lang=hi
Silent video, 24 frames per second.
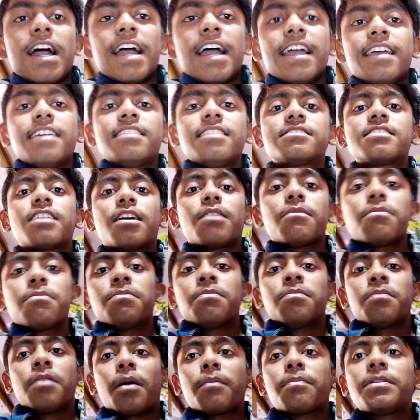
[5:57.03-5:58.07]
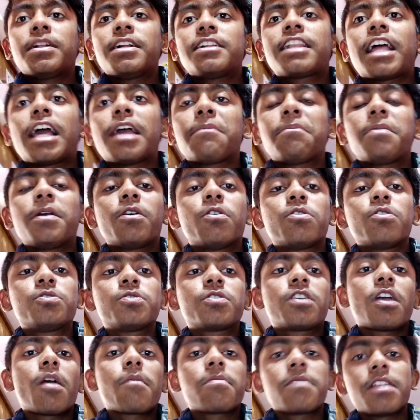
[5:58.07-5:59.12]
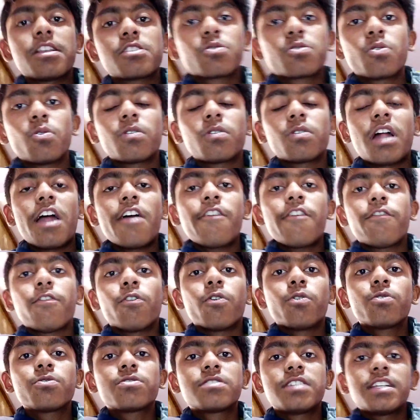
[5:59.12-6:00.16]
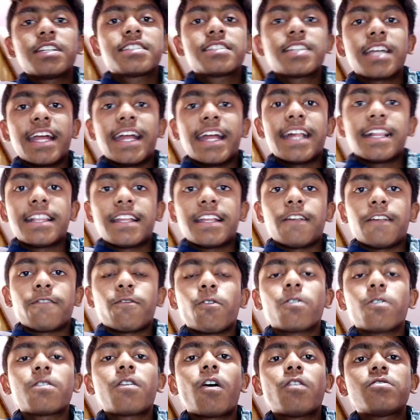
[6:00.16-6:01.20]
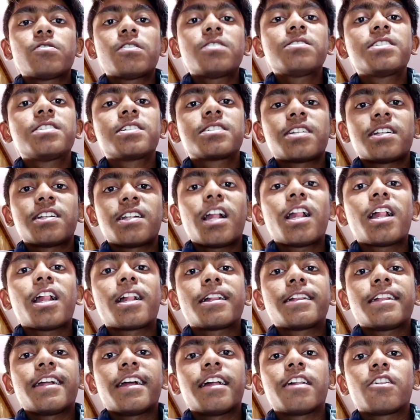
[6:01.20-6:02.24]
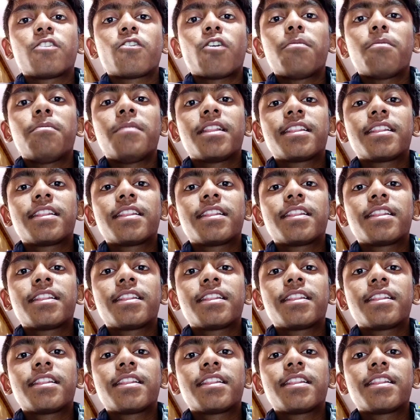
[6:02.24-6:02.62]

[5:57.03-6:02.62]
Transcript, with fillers: गाइस अब अपनी टाइपिंग हो चुकी है अपने स्कोर आया फोर सिक्स एट एट फोर थाउजेंड सिक्स हंड्रेड एट्टी एट तो अब